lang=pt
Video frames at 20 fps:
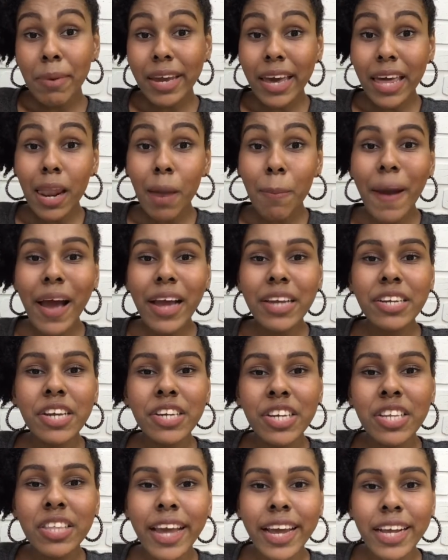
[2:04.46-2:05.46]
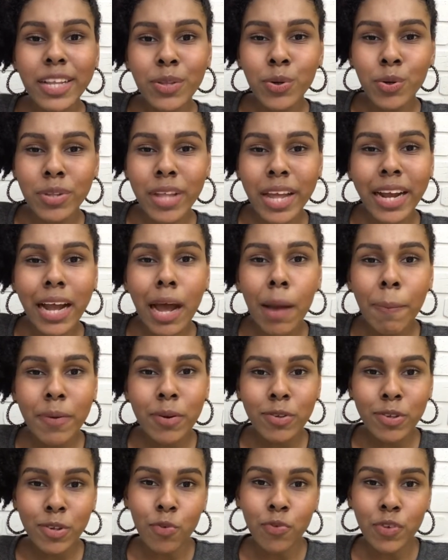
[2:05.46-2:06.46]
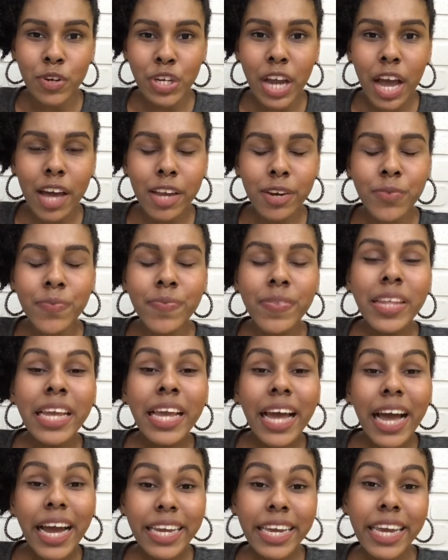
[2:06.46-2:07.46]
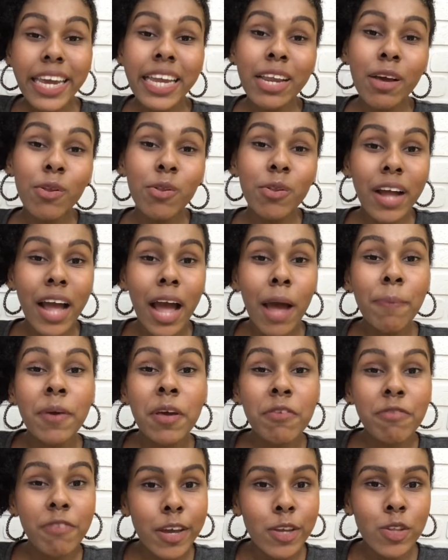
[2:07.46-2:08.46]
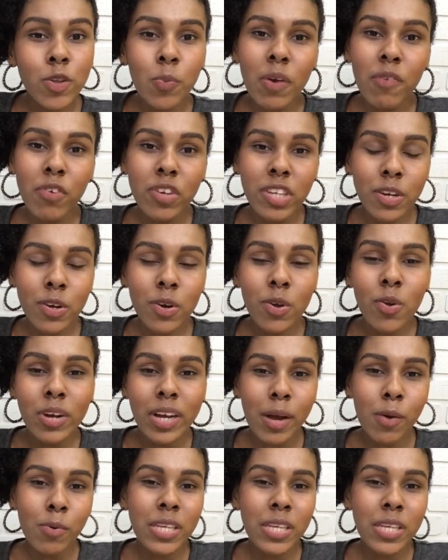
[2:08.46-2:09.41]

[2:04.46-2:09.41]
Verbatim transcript: aquela parte de dentro da capa do seu fichário? Aquele é o lugar perfeito para você colocar o